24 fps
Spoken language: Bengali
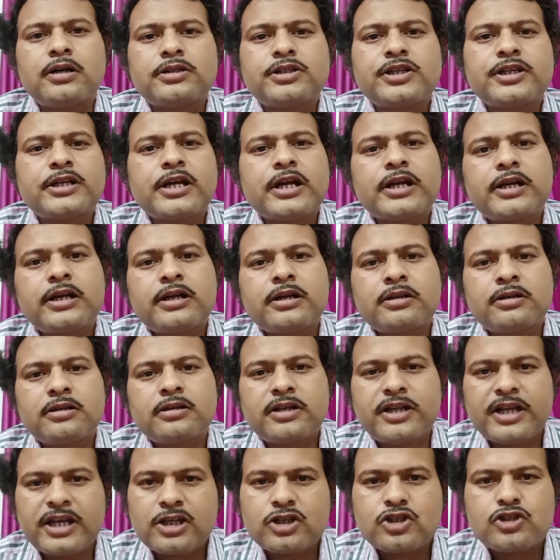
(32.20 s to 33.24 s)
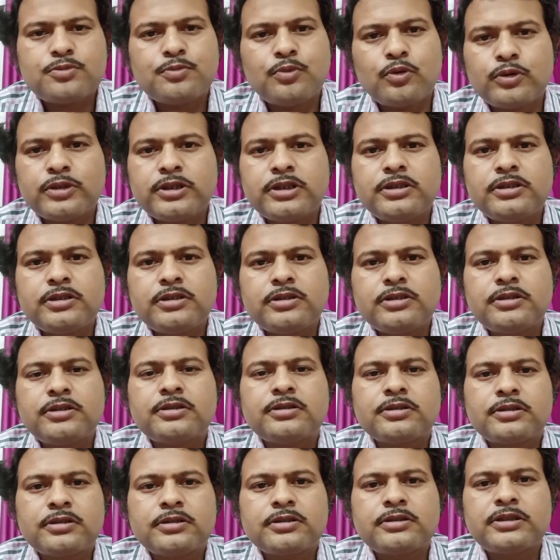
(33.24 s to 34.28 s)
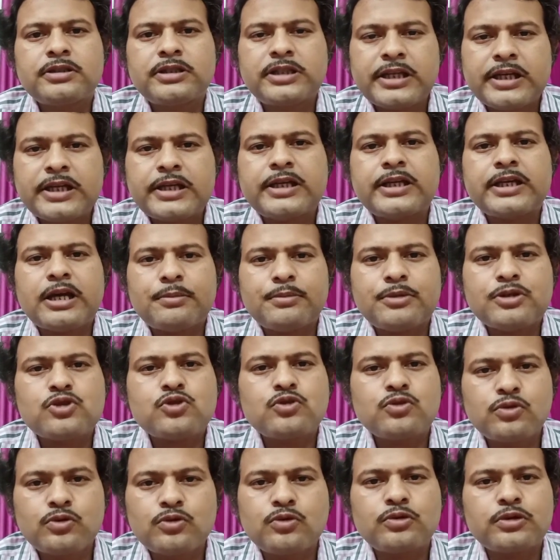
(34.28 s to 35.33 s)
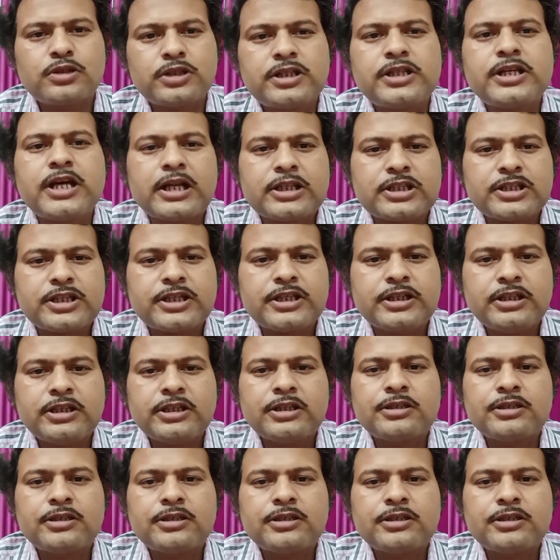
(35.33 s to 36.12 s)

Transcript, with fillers: যেটা টেক্সট বই থেকে আমি শুরু করছি আজকে